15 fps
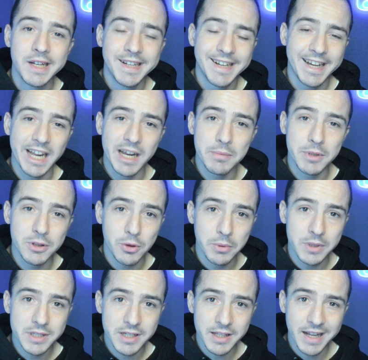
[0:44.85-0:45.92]
el árbitro
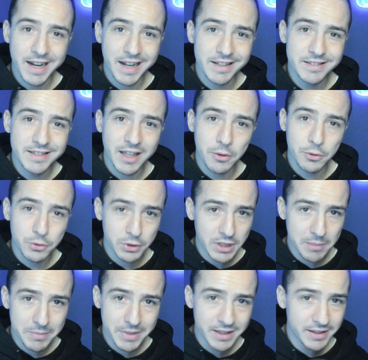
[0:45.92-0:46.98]
hubiese decantado
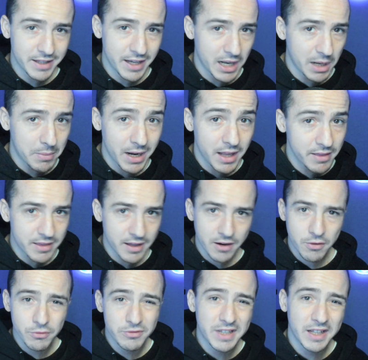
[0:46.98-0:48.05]
totalmente la balanza
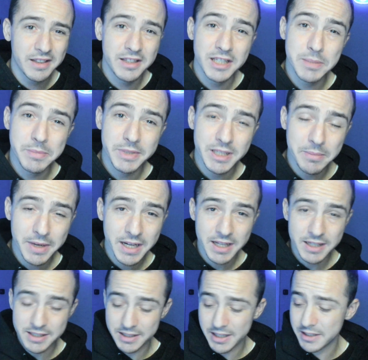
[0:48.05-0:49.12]
con tantísimas
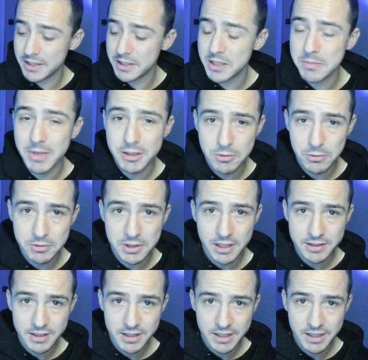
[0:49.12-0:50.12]
amarillas y tantísimas cosas.